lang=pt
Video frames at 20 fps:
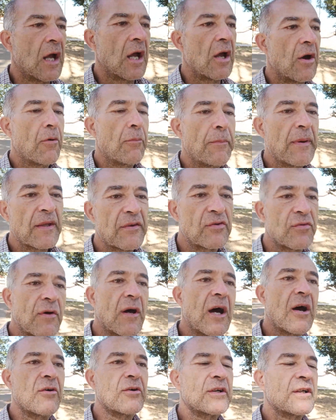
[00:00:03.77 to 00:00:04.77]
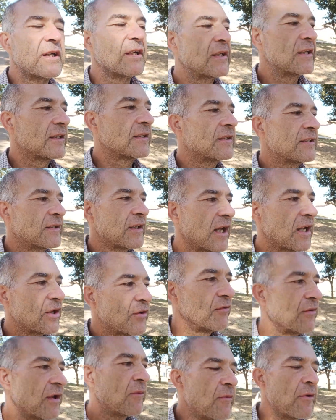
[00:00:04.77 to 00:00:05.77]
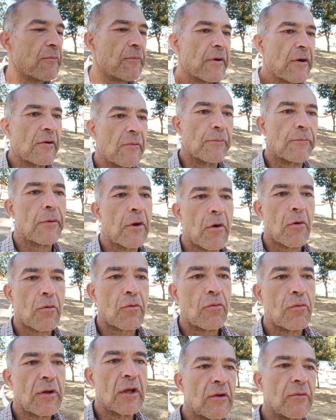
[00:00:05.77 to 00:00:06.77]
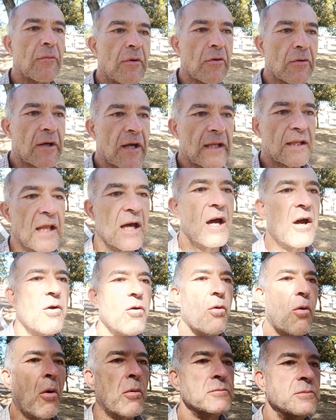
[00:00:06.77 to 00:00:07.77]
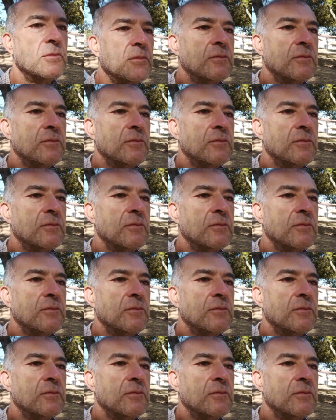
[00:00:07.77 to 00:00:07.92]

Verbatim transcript: É o pessoal, gente, às vezes me procura no meu canal